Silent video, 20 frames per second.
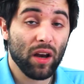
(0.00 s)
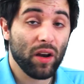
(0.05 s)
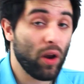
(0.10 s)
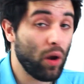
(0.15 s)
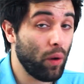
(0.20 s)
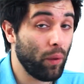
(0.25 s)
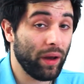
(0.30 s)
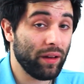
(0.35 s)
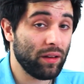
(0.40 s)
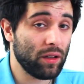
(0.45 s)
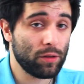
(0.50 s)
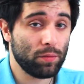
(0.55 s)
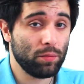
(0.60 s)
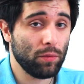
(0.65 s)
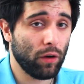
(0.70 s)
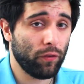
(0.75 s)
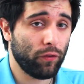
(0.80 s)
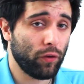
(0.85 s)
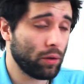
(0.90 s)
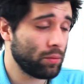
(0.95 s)
Não é das
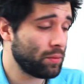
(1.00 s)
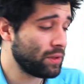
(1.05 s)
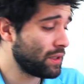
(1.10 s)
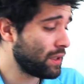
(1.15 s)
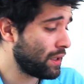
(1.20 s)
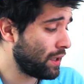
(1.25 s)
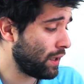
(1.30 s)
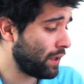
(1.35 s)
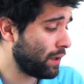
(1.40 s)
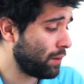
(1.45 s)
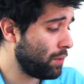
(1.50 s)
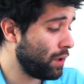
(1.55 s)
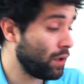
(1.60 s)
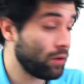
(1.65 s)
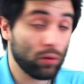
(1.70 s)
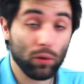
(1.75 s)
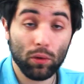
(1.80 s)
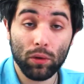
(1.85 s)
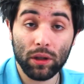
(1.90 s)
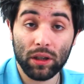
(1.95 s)
melhores formas de
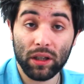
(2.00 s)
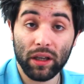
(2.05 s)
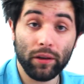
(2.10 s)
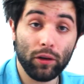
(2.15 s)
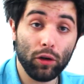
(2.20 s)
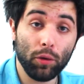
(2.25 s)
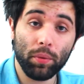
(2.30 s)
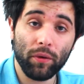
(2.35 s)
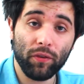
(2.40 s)
carregamento, no entanto eu